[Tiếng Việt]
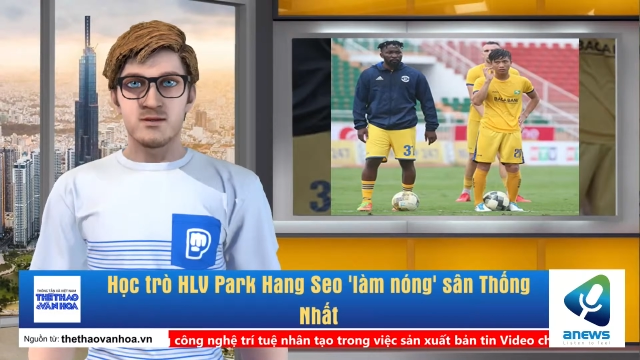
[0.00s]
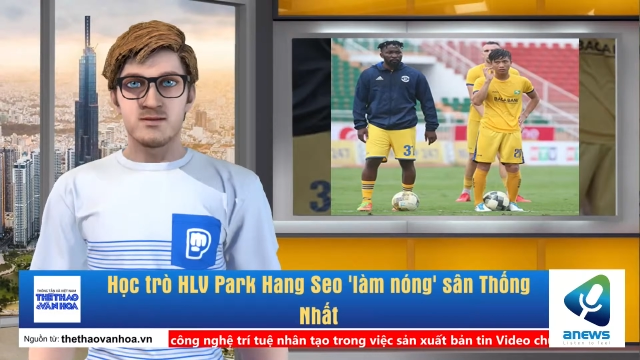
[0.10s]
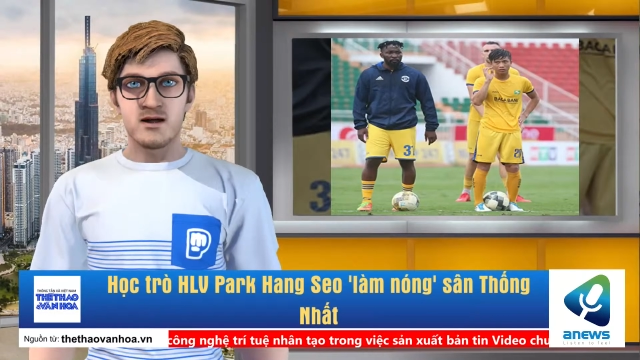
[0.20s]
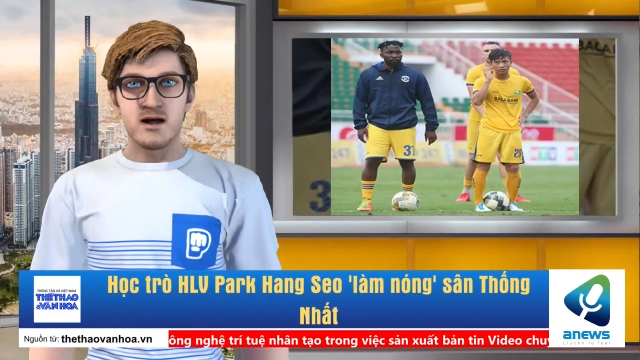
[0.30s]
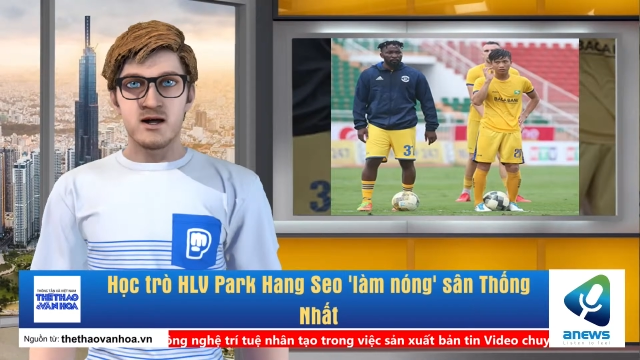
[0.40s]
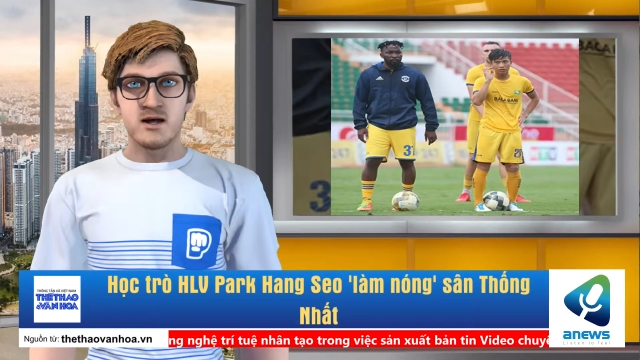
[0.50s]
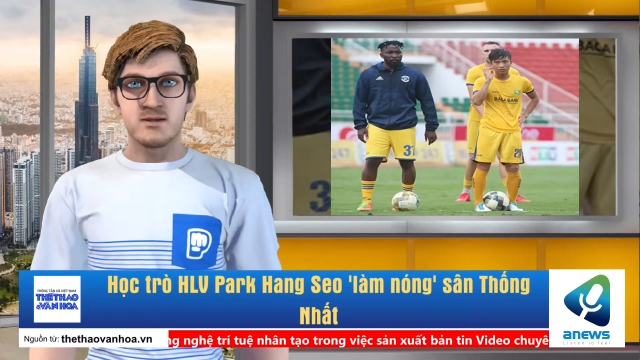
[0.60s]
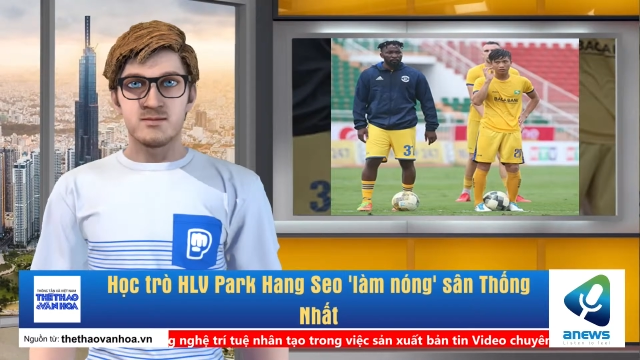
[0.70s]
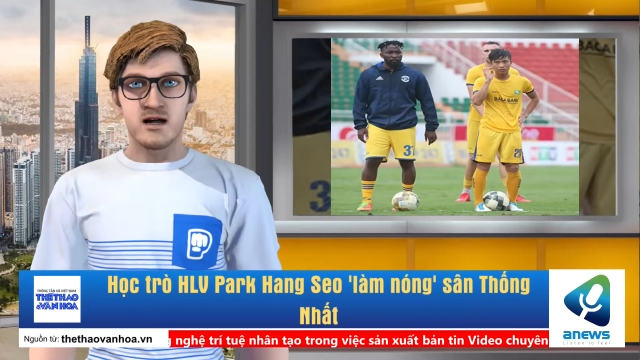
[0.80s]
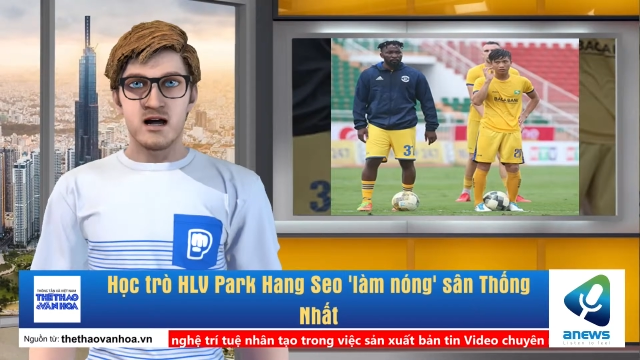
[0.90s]
bài khi dồn
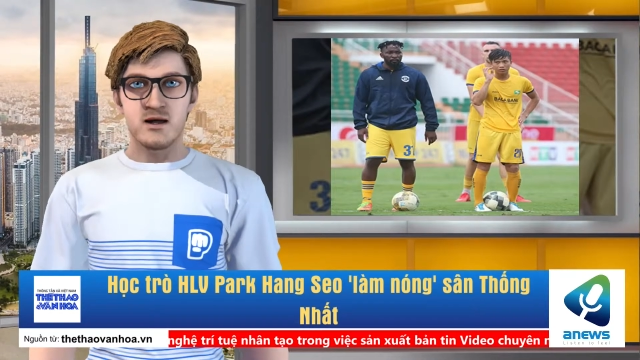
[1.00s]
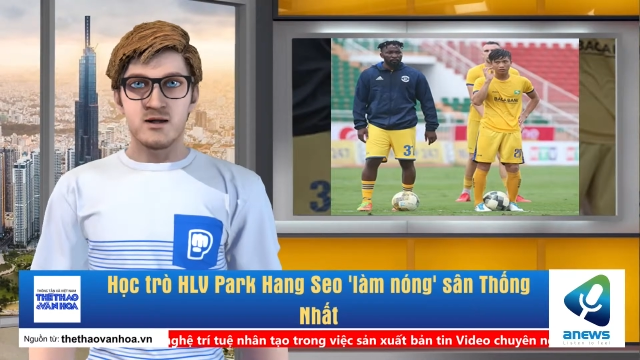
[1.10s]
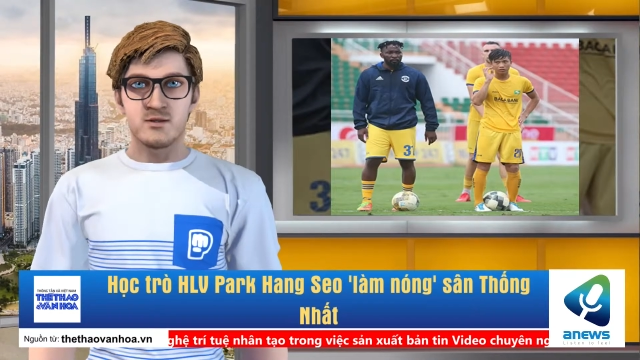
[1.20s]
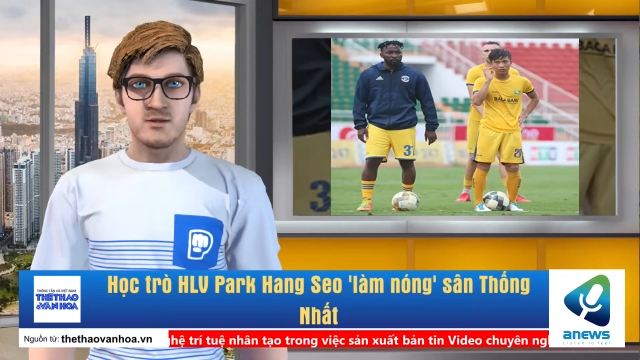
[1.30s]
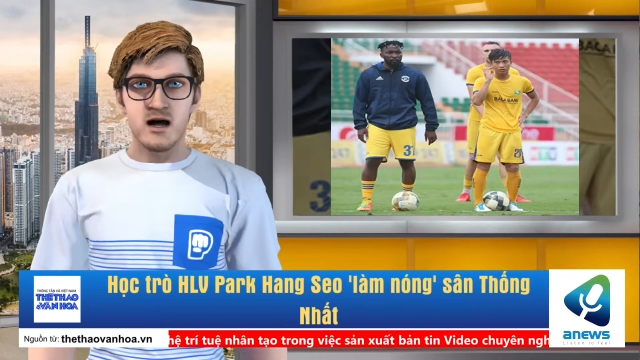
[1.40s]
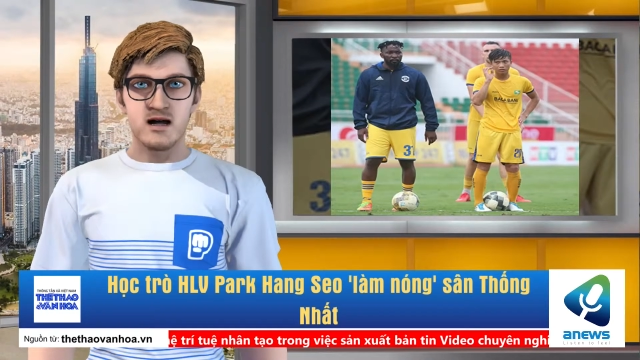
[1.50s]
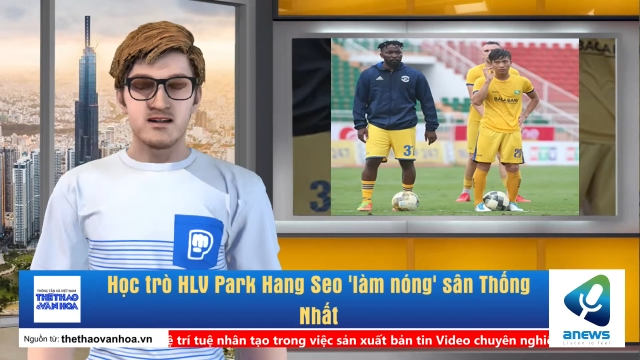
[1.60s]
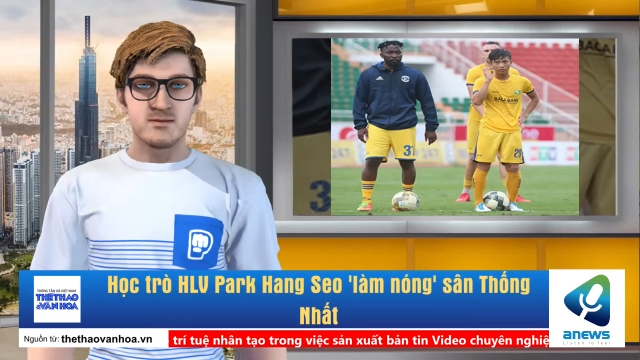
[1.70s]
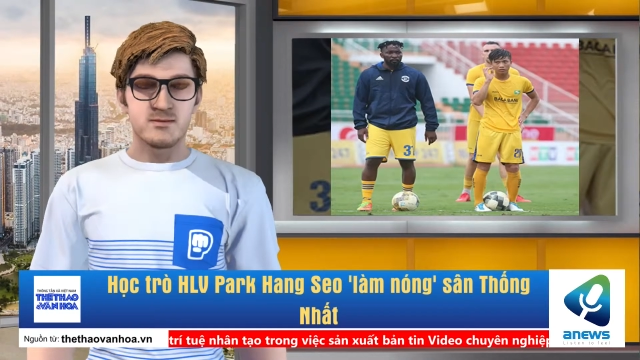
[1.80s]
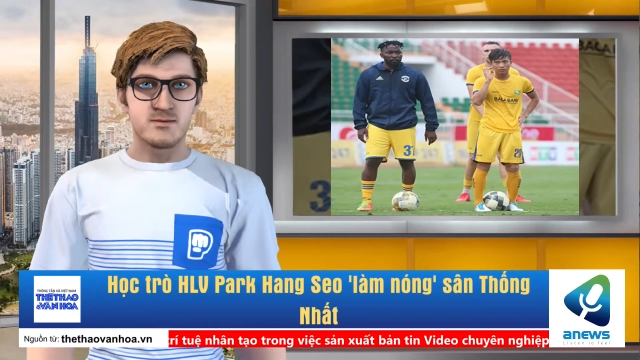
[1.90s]
bóng cho ngoại binh này.